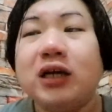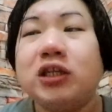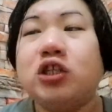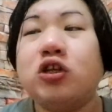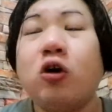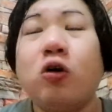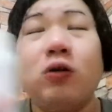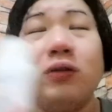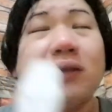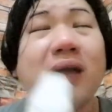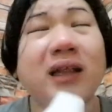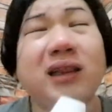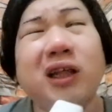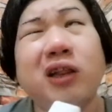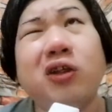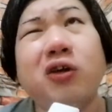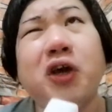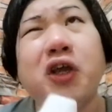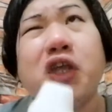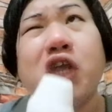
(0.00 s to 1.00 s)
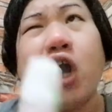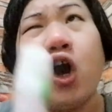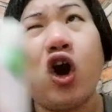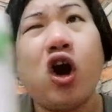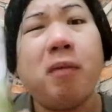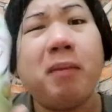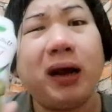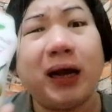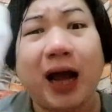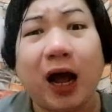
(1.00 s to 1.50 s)
So kung tatanungin niyo
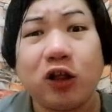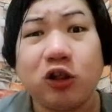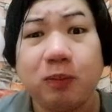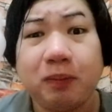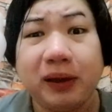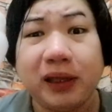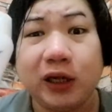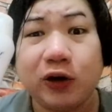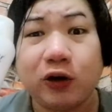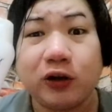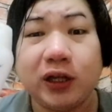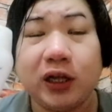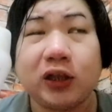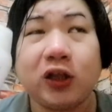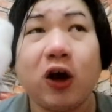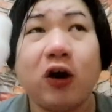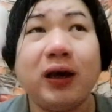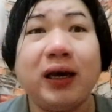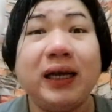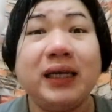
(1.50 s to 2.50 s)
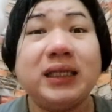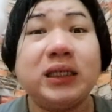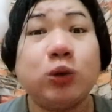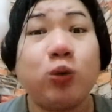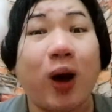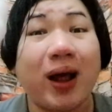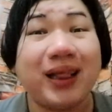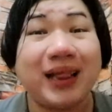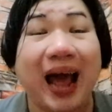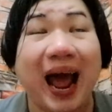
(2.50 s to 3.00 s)
ako magkano bili ko dito is
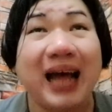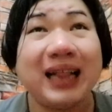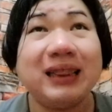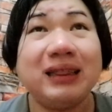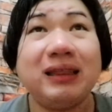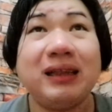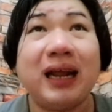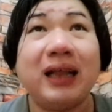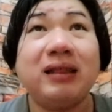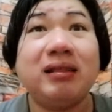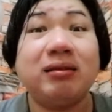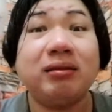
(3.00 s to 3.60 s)
110